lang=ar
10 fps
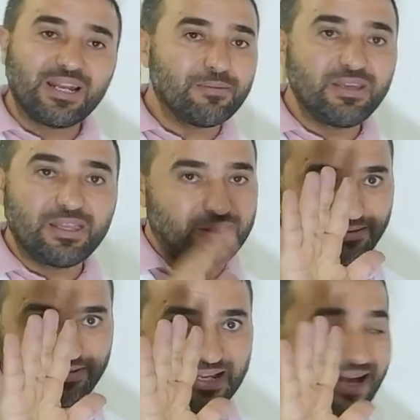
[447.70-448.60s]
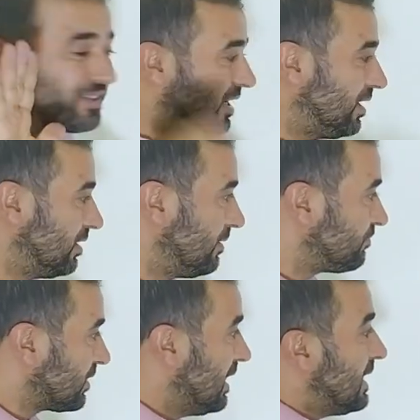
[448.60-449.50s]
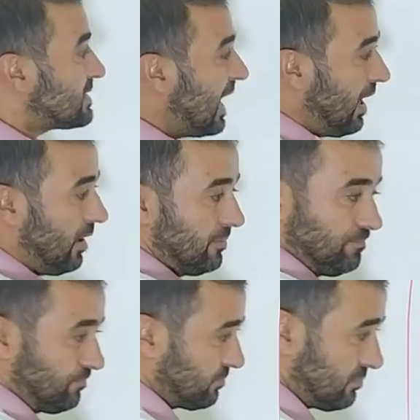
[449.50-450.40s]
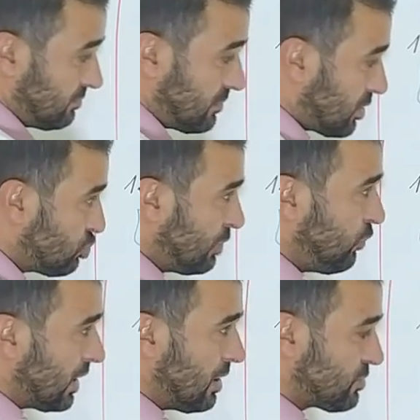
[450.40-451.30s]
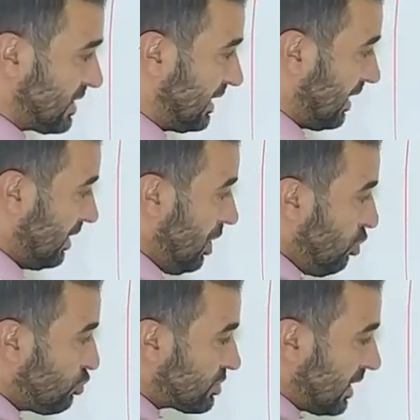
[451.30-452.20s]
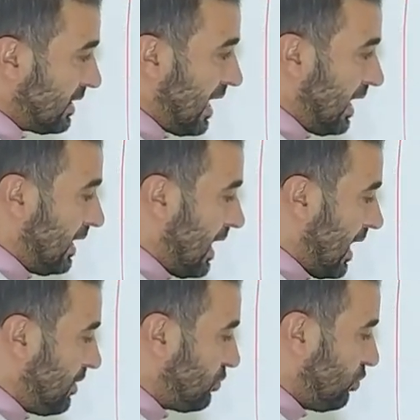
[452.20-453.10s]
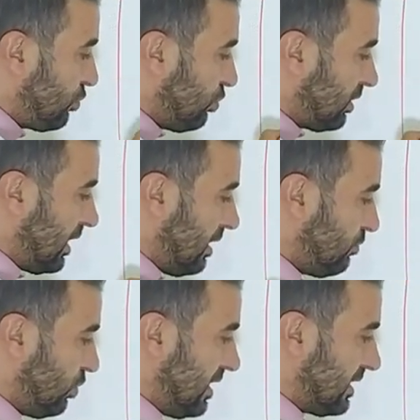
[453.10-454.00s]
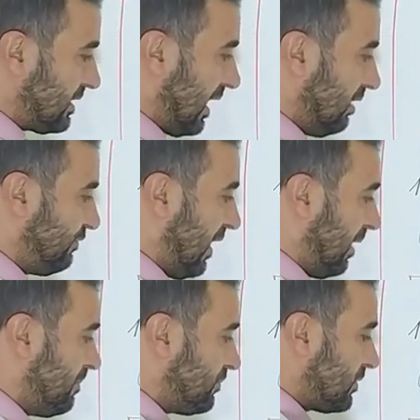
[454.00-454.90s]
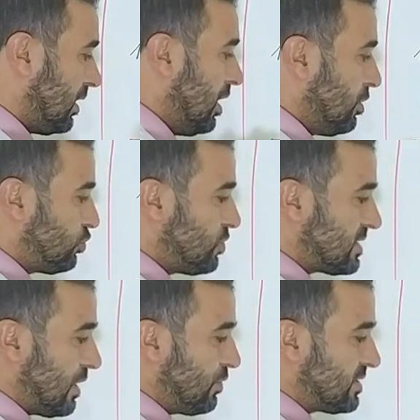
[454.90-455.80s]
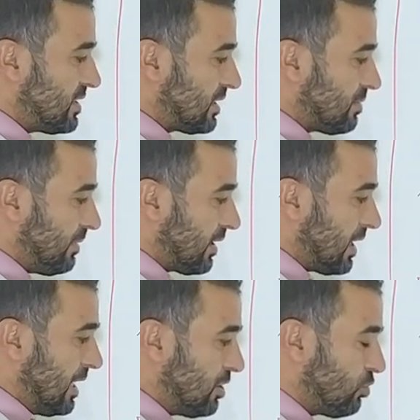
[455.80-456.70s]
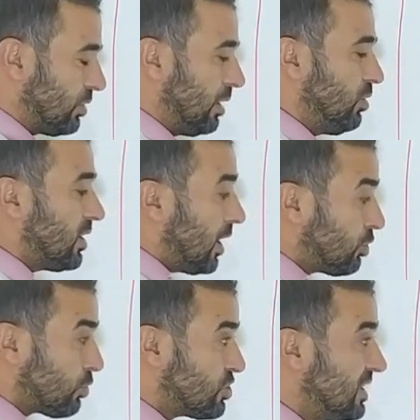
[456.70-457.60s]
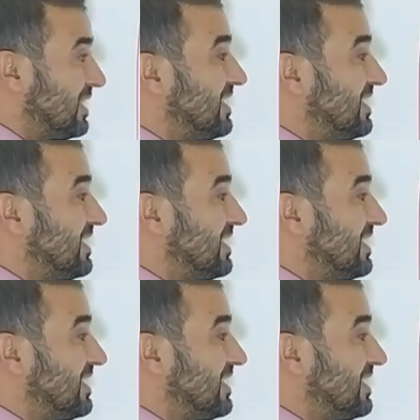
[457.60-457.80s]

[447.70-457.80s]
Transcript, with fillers: تلاميذ الخطأ صح شوفوا ورانا وصلنا وصلنا إلى أن الكتلة المولية نتاع الفحم تساوي ست مرات الكتله الموليه الهيدروجين